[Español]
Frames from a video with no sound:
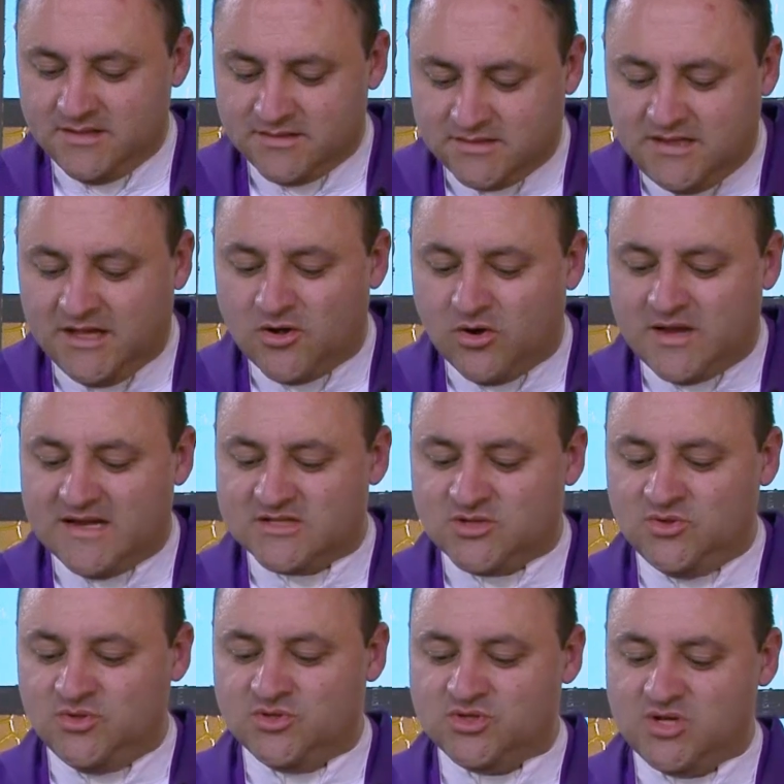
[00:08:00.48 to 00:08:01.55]
dijo
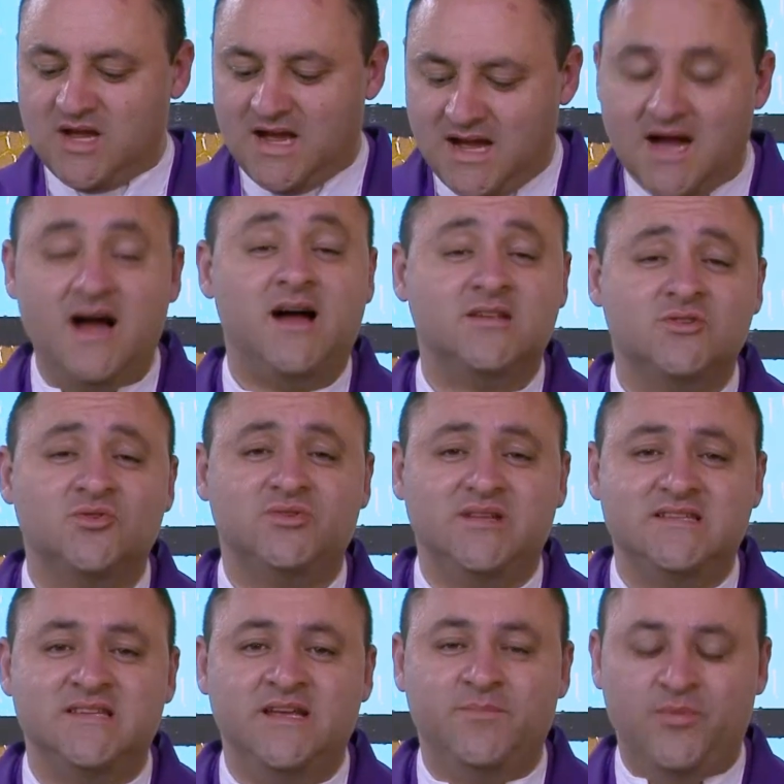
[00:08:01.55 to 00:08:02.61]
Jesús a sus
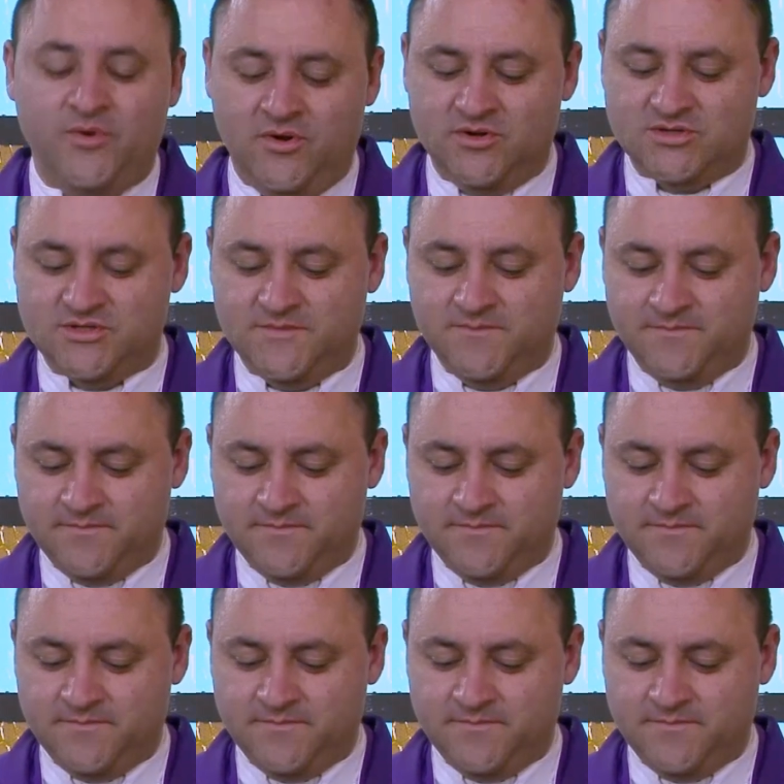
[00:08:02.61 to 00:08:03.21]
discípulos,